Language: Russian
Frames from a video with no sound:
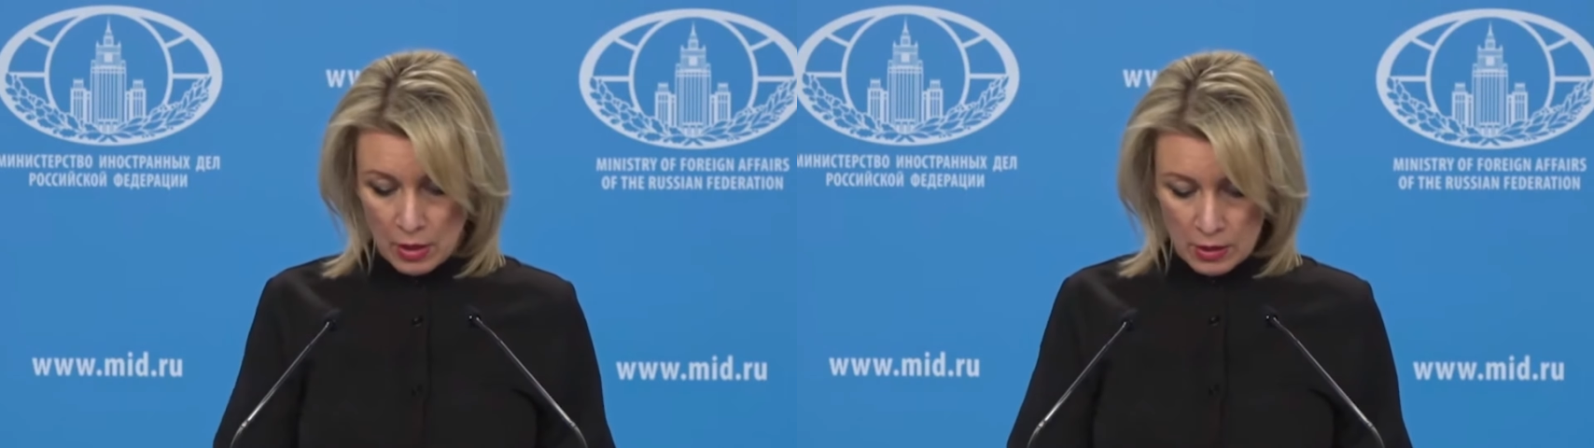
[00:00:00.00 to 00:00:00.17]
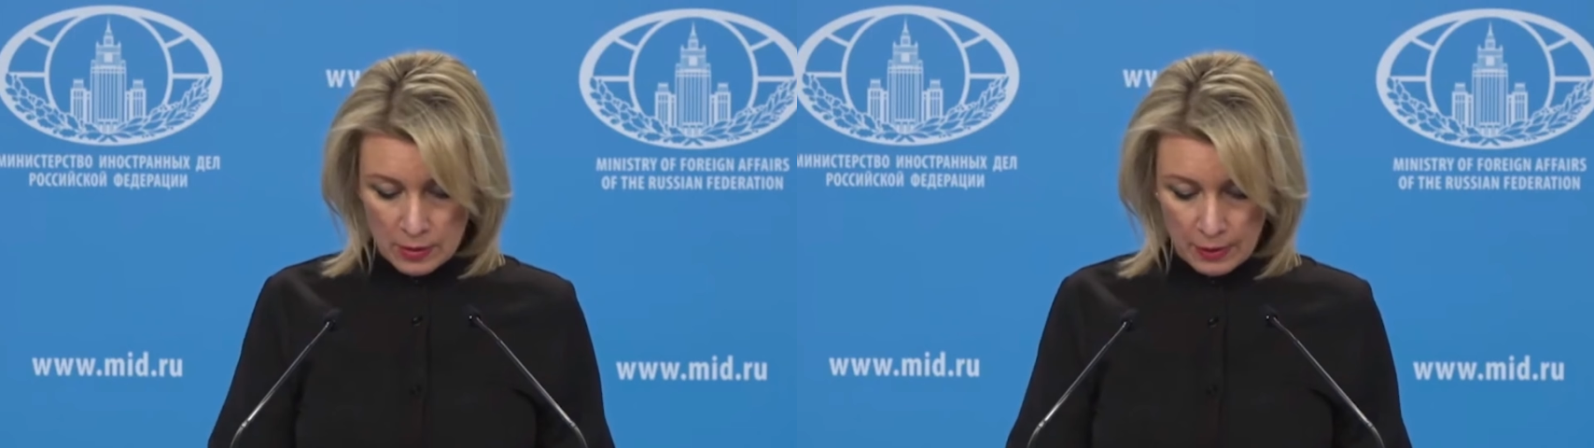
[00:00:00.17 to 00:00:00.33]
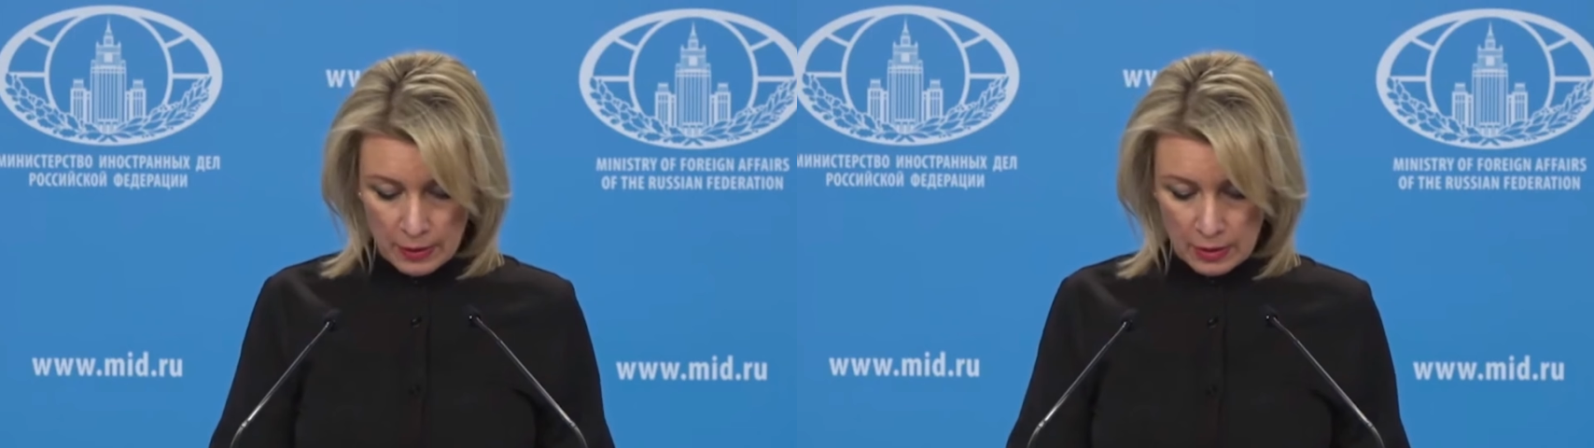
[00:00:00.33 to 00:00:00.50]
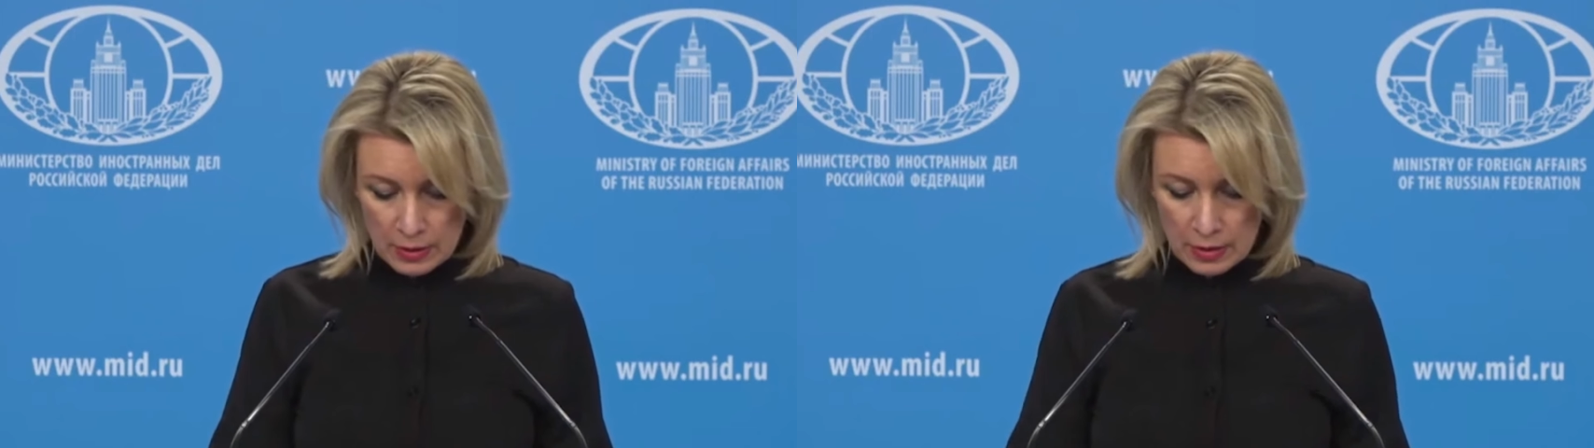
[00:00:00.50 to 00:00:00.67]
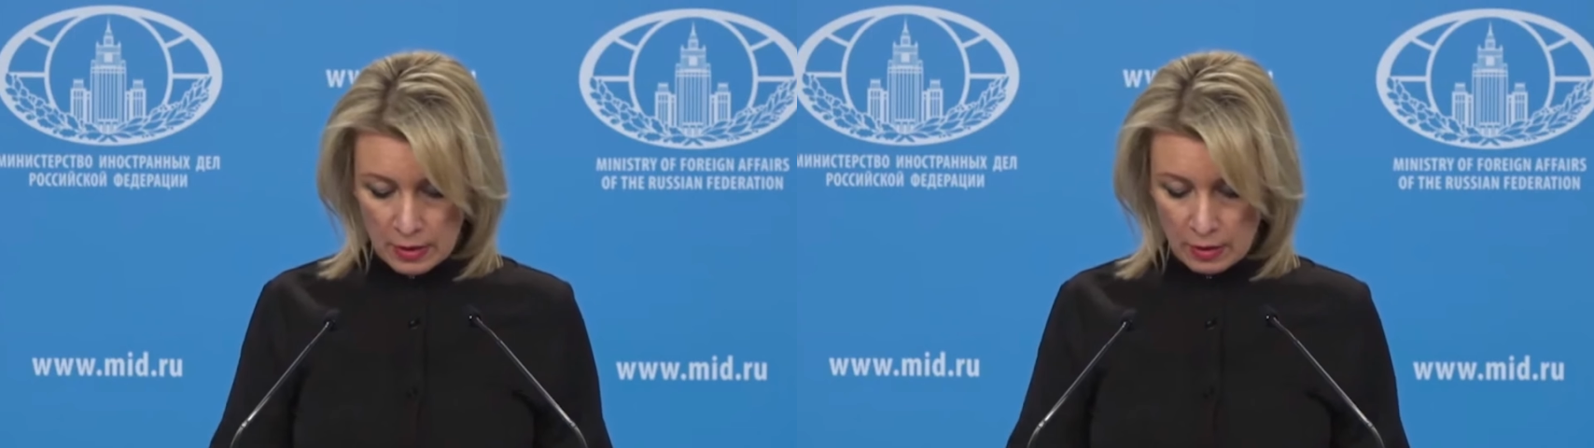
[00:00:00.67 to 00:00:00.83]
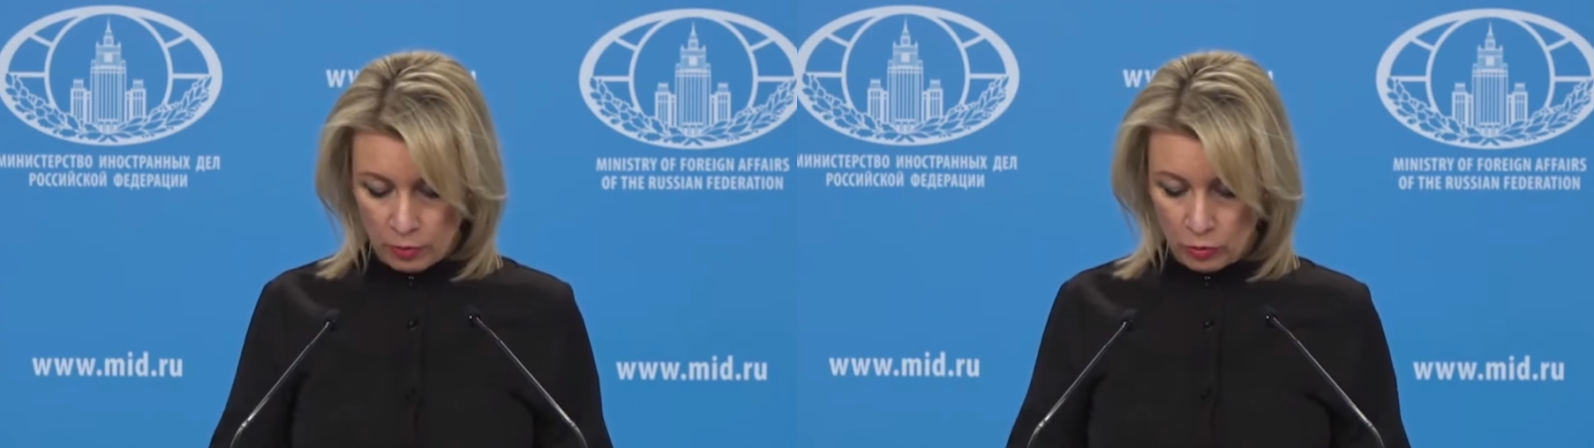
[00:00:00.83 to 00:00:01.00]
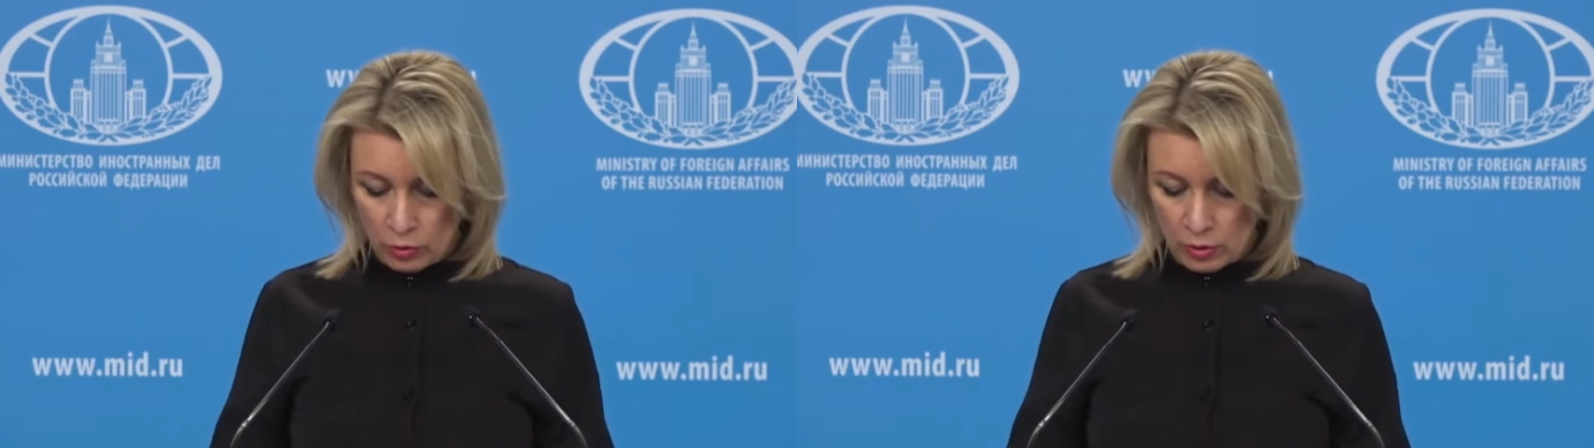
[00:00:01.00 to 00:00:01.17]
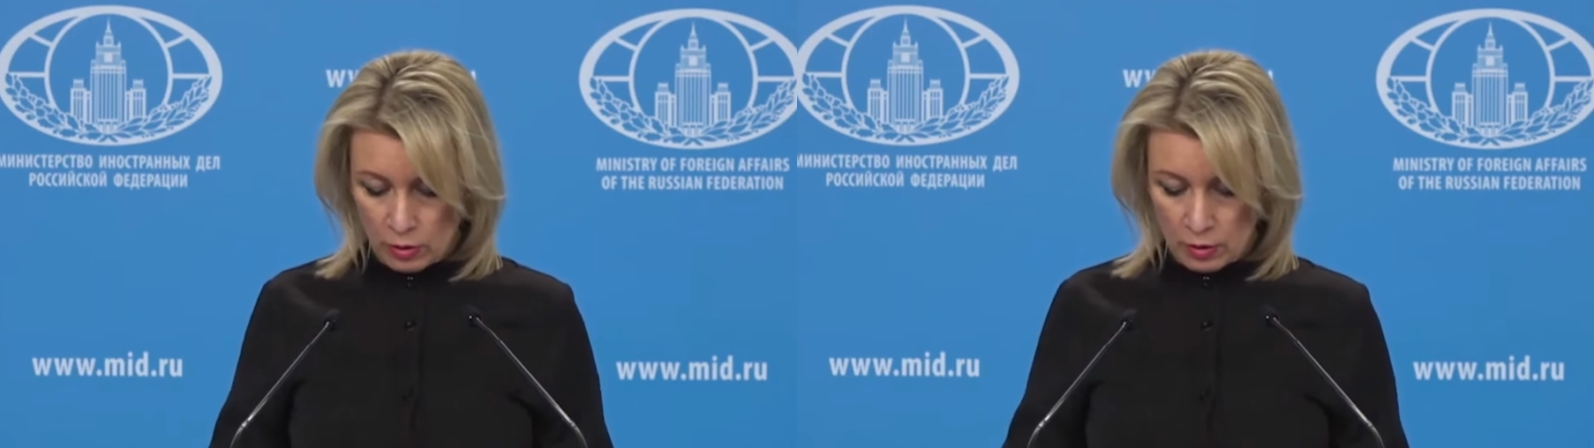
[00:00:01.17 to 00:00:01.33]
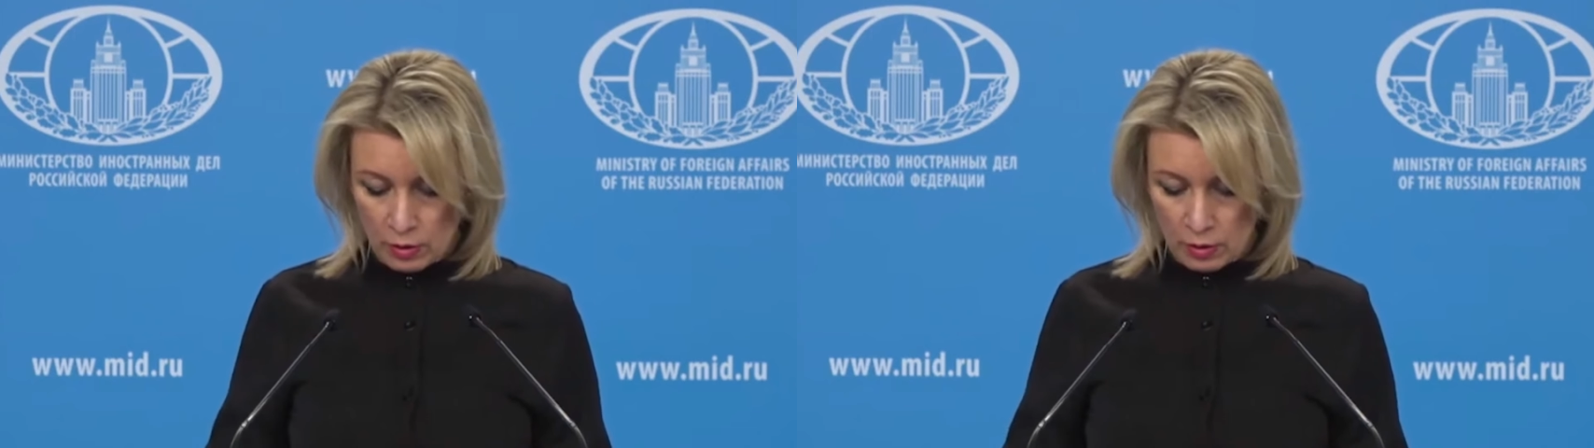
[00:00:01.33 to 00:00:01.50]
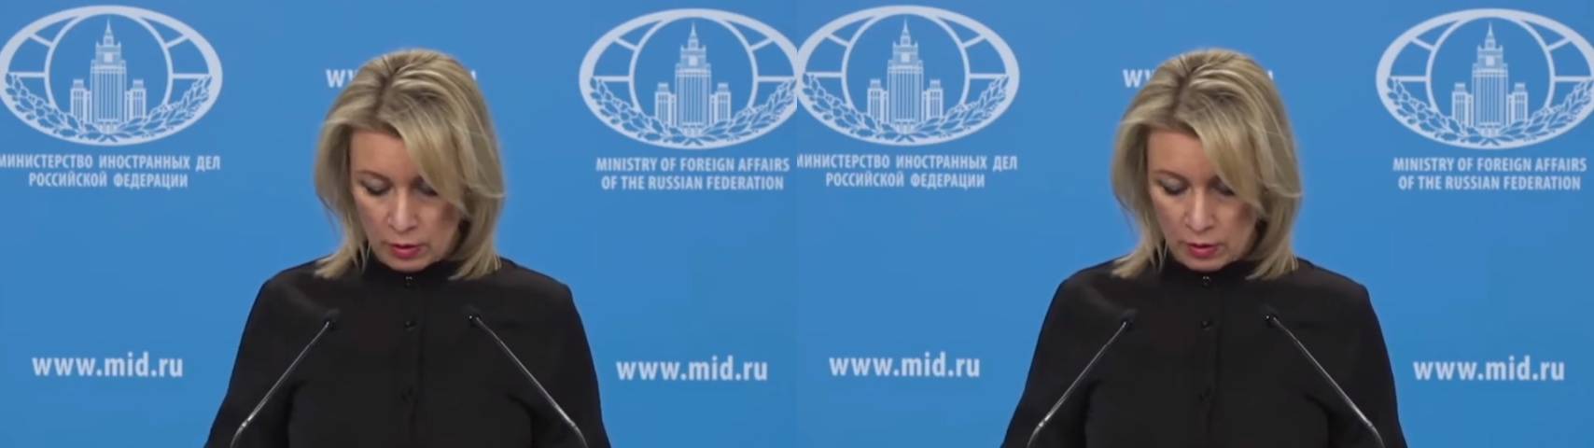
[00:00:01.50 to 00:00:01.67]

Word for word: Теперь относительно пункта